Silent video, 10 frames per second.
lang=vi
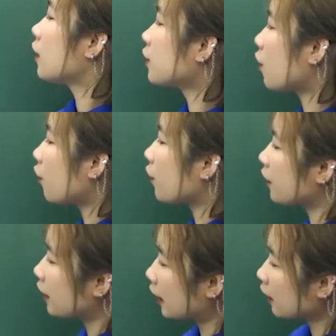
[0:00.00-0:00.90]
rồi
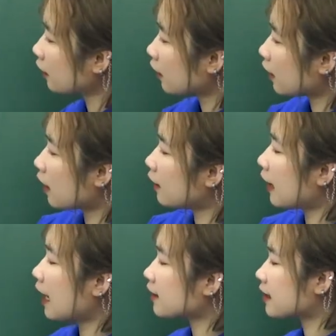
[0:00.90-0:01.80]
đến an
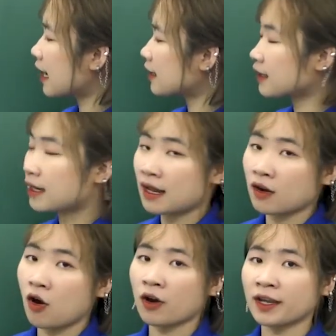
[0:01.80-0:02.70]
accent là
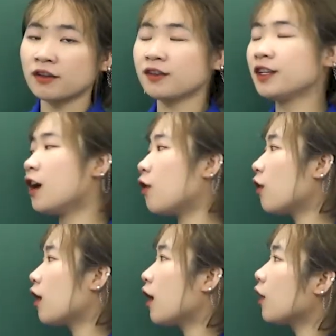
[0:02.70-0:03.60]
có cái ngữ điệu
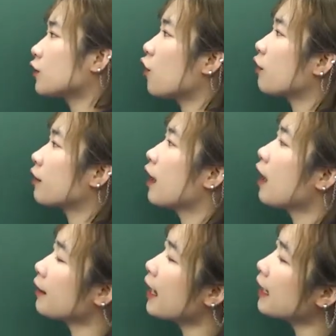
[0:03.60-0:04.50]
rồi
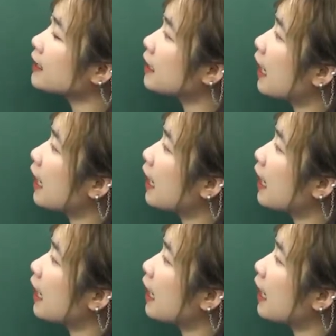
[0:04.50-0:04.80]
đây chỉ